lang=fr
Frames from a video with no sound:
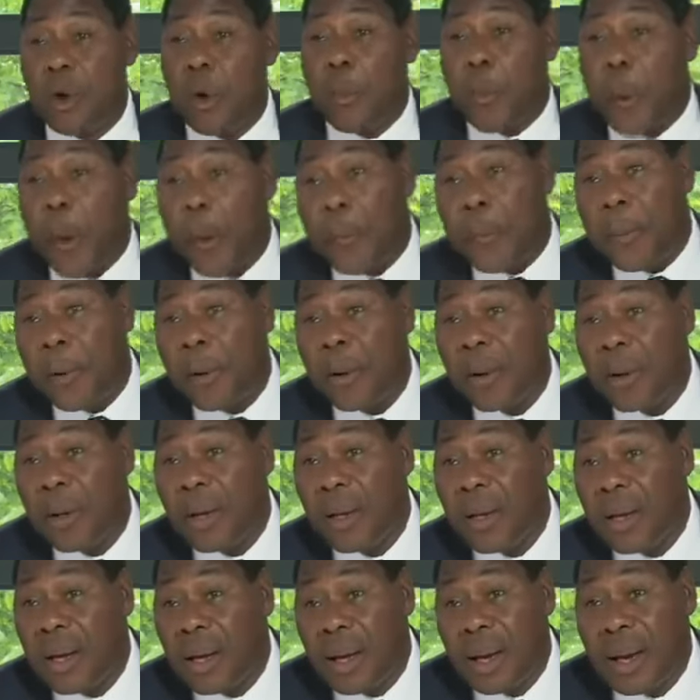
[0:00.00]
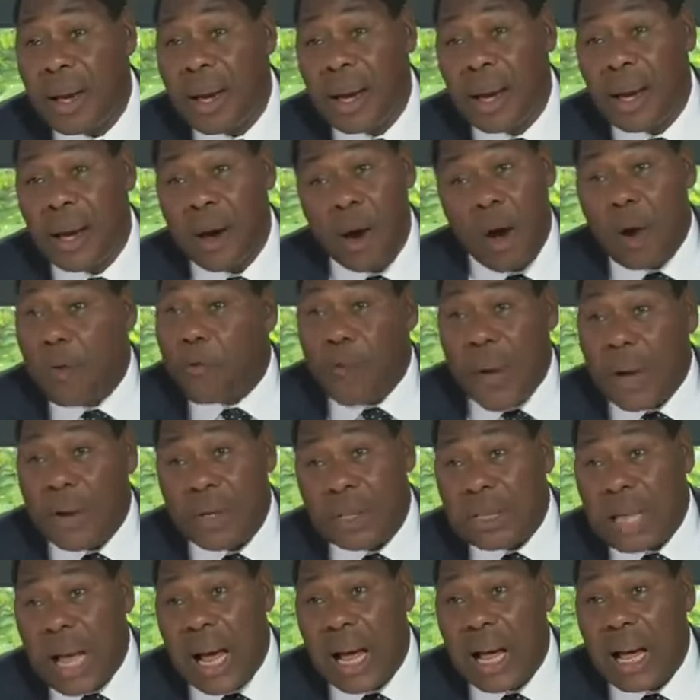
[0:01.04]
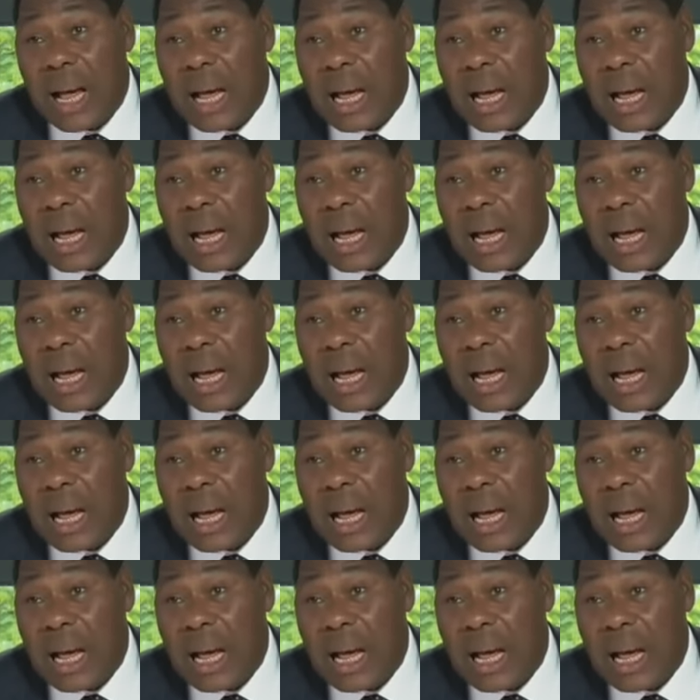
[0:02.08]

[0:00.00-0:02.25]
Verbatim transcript: de nos peuples. On ne fait que ça.